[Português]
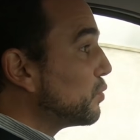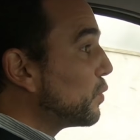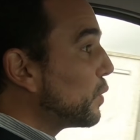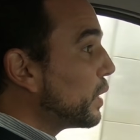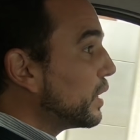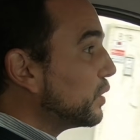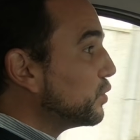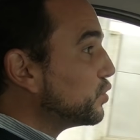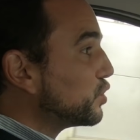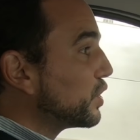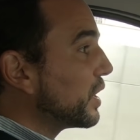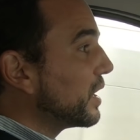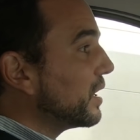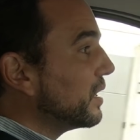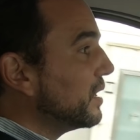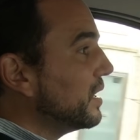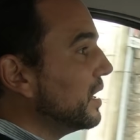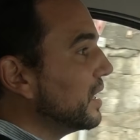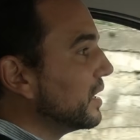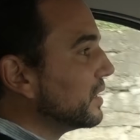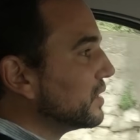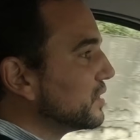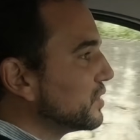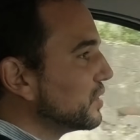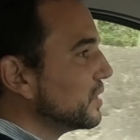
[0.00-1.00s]
quando os
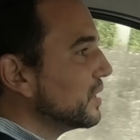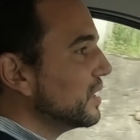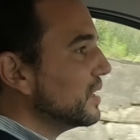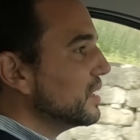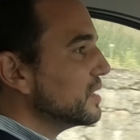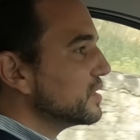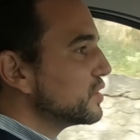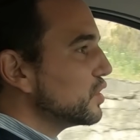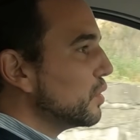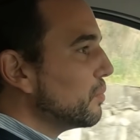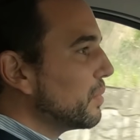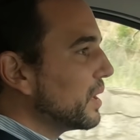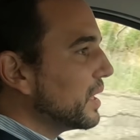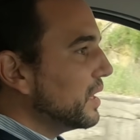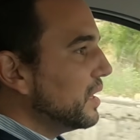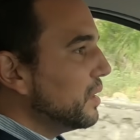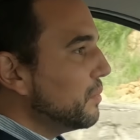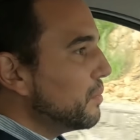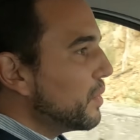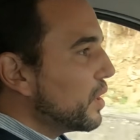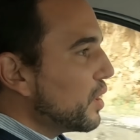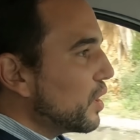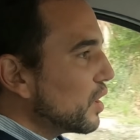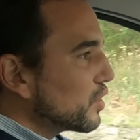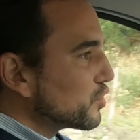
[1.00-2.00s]
gradientes são um bocadinho
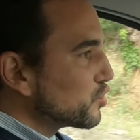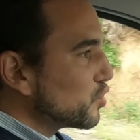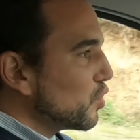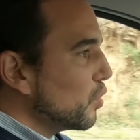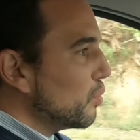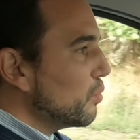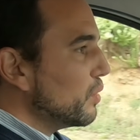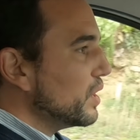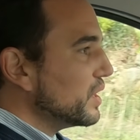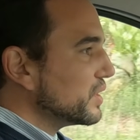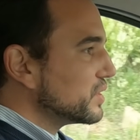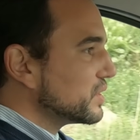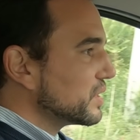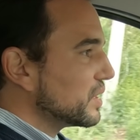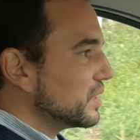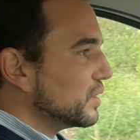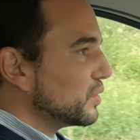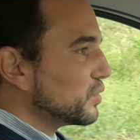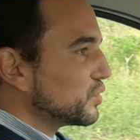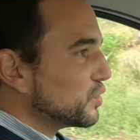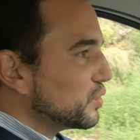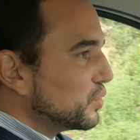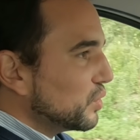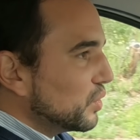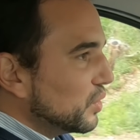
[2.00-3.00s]
maiores como este que eu
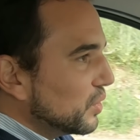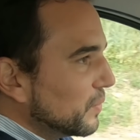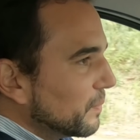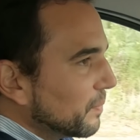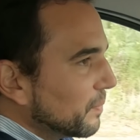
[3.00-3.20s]
estou